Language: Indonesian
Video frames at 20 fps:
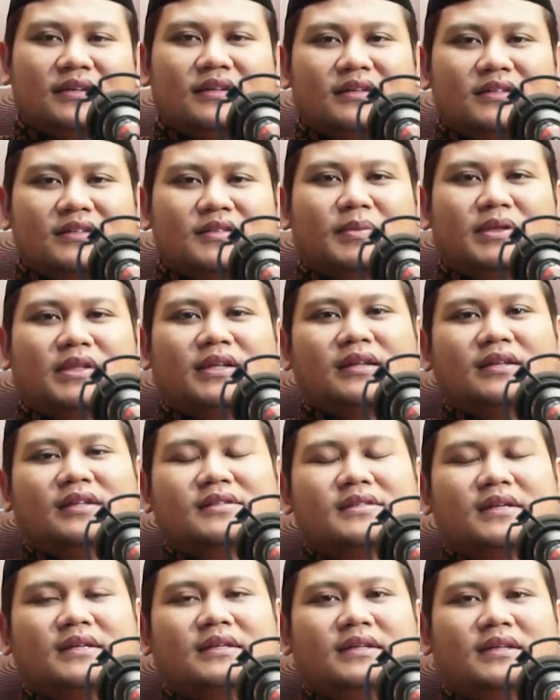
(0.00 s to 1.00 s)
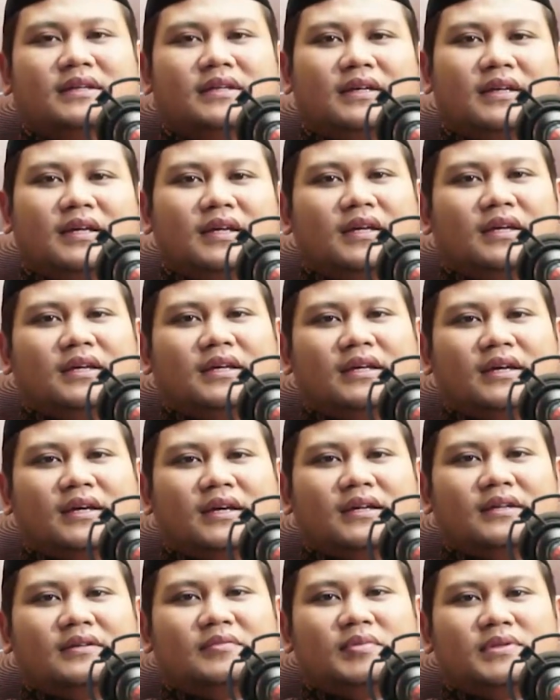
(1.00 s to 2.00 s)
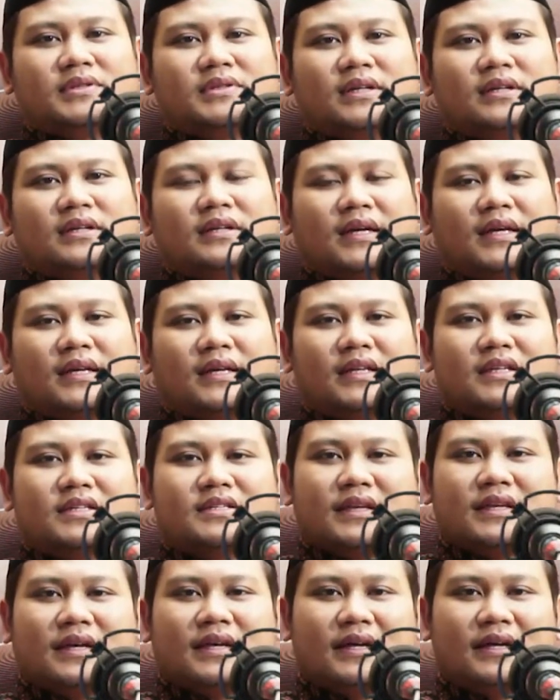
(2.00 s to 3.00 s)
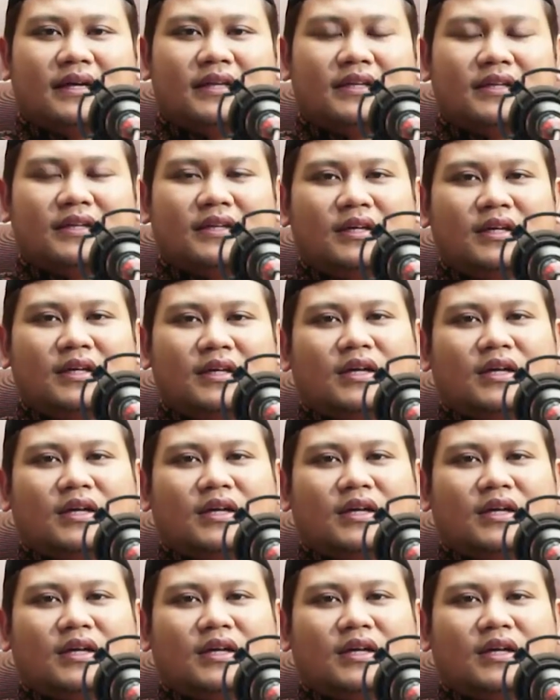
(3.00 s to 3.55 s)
Seperti hadis tadi, ya bisa dengan lisan.